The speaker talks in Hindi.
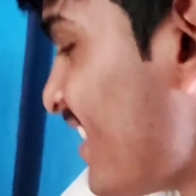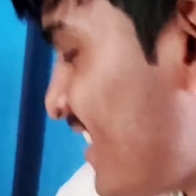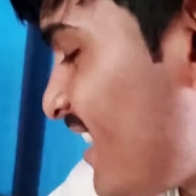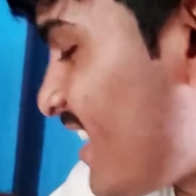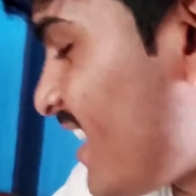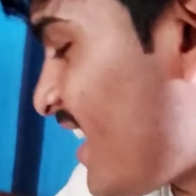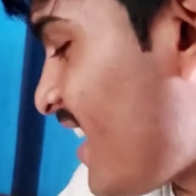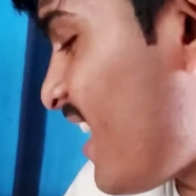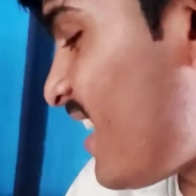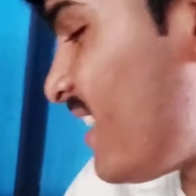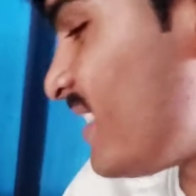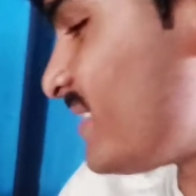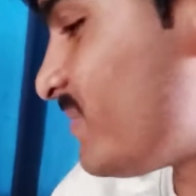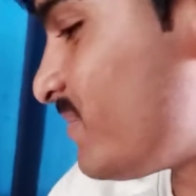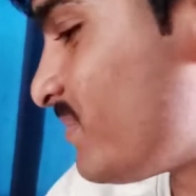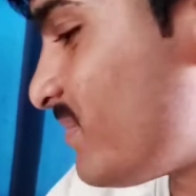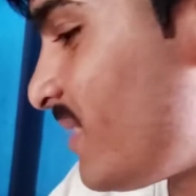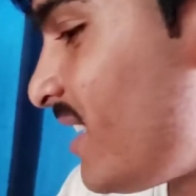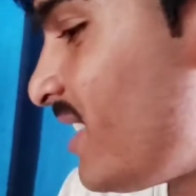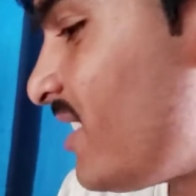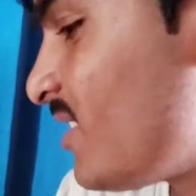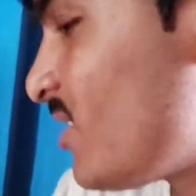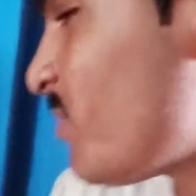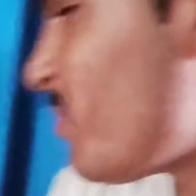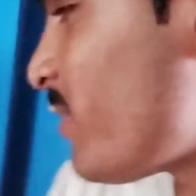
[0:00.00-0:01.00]
जरा जा
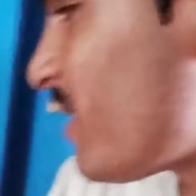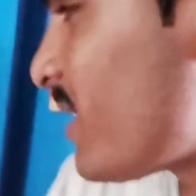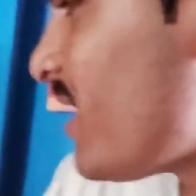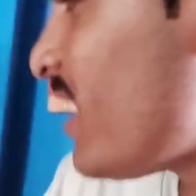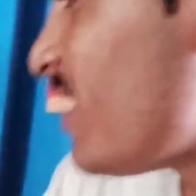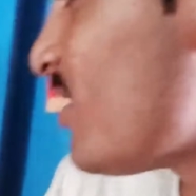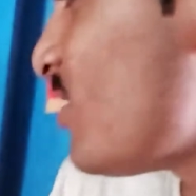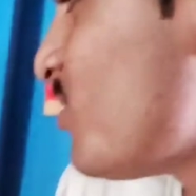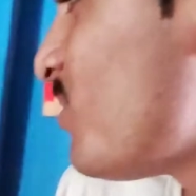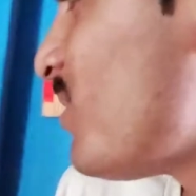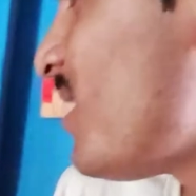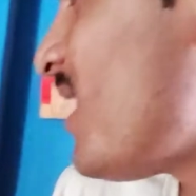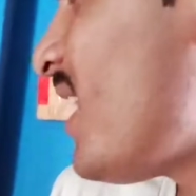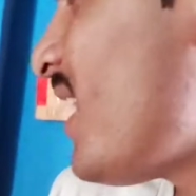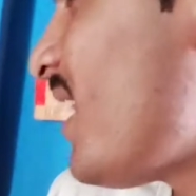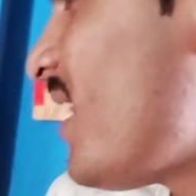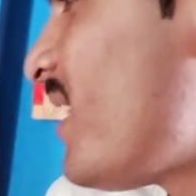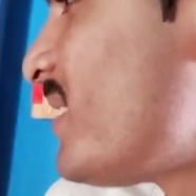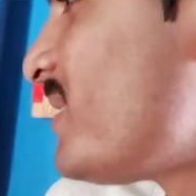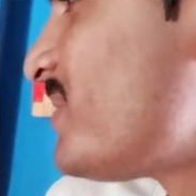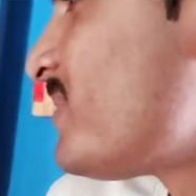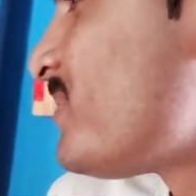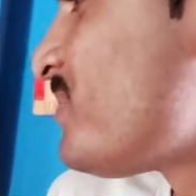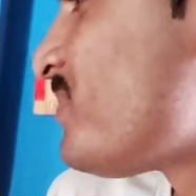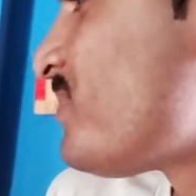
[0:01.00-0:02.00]
वैसे तो पतला दुबला है
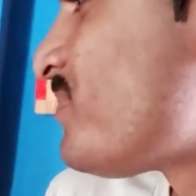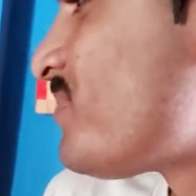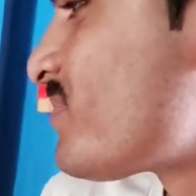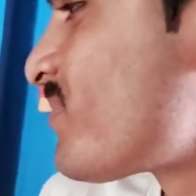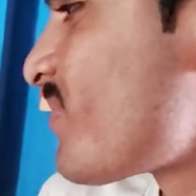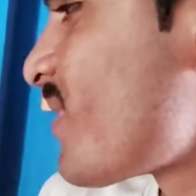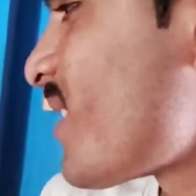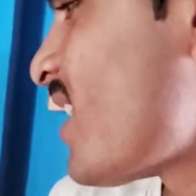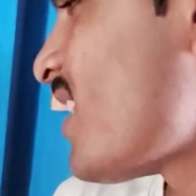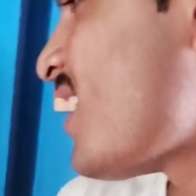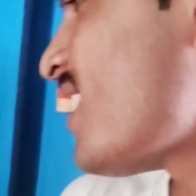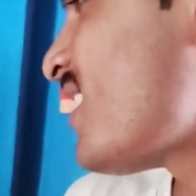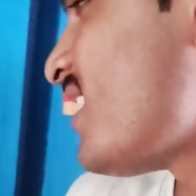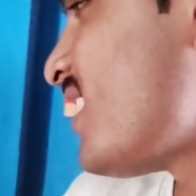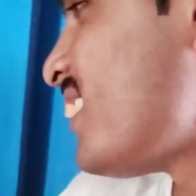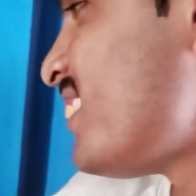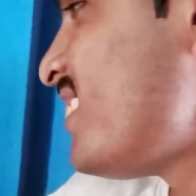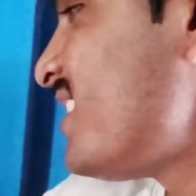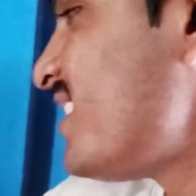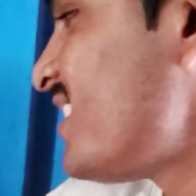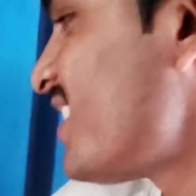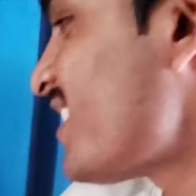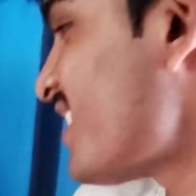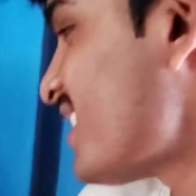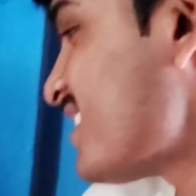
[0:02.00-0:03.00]
एक आध
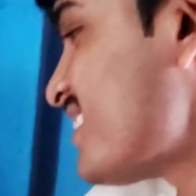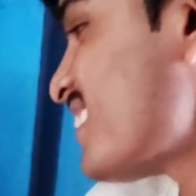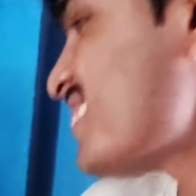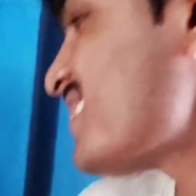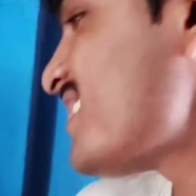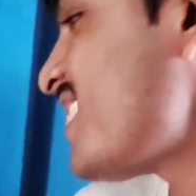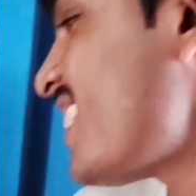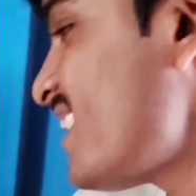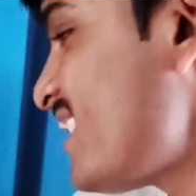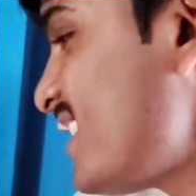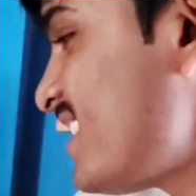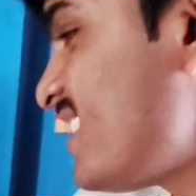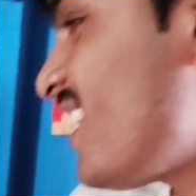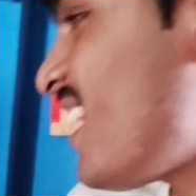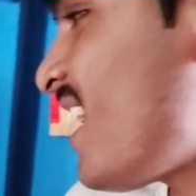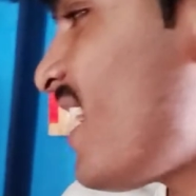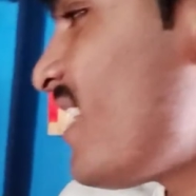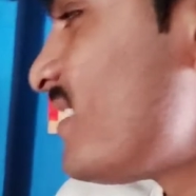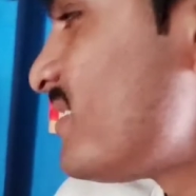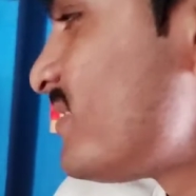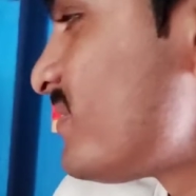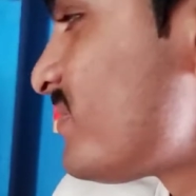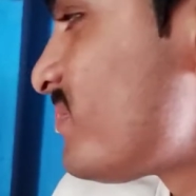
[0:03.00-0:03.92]
हड्डी इधर खसक जाएगी जरा